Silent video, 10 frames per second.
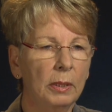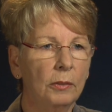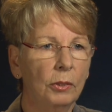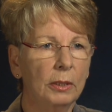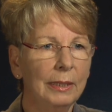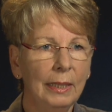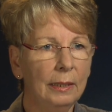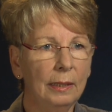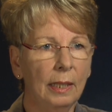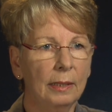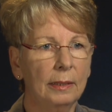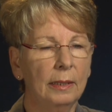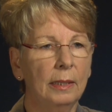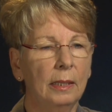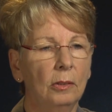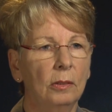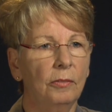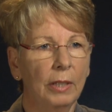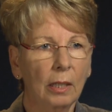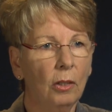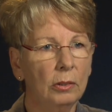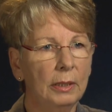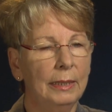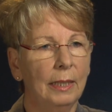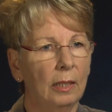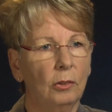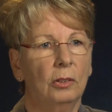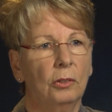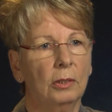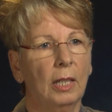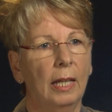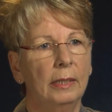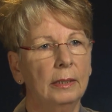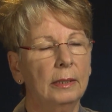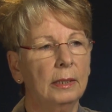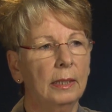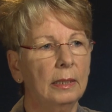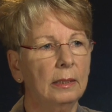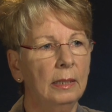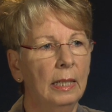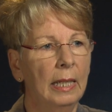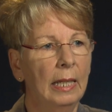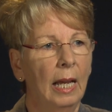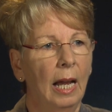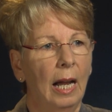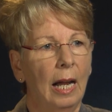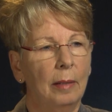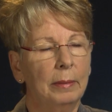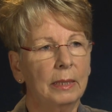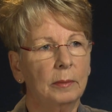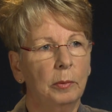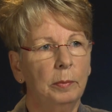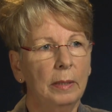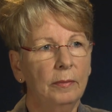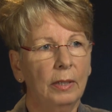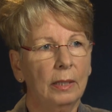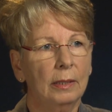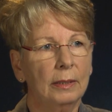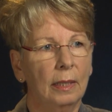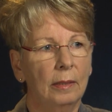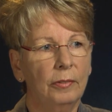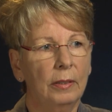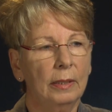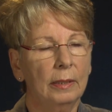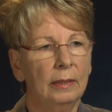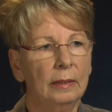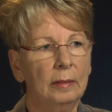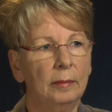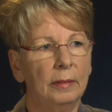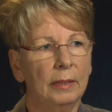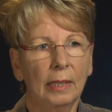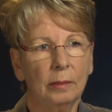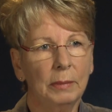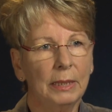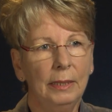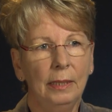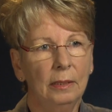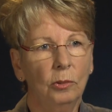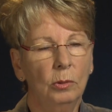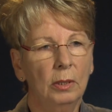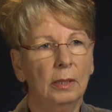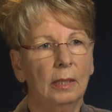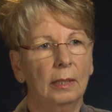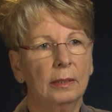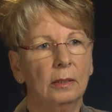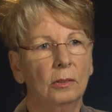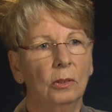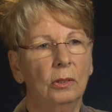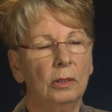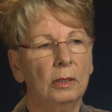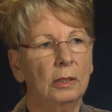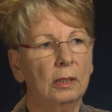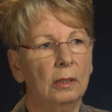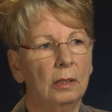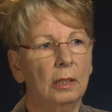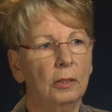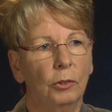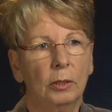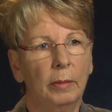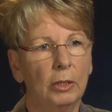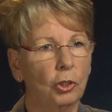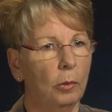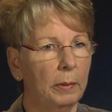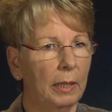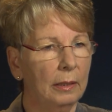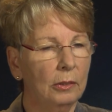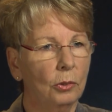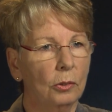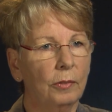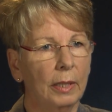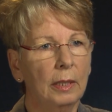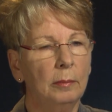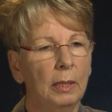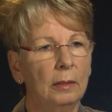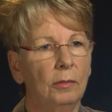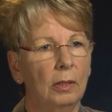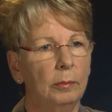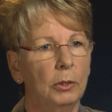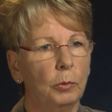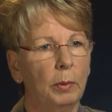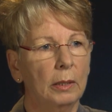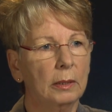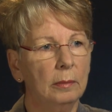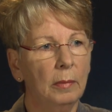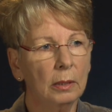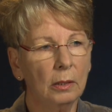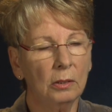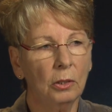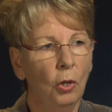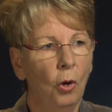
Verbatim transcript: Ich wollte nie in die SED und wäre auch nie da, dort eingetreten. Aber das Problem war ganz einfach, äh, die hätten mich nie in Ruhe gelassen. Und ich wollte meinen Job gerne dort weitermachen, weil er mir Spaß gemacht hat.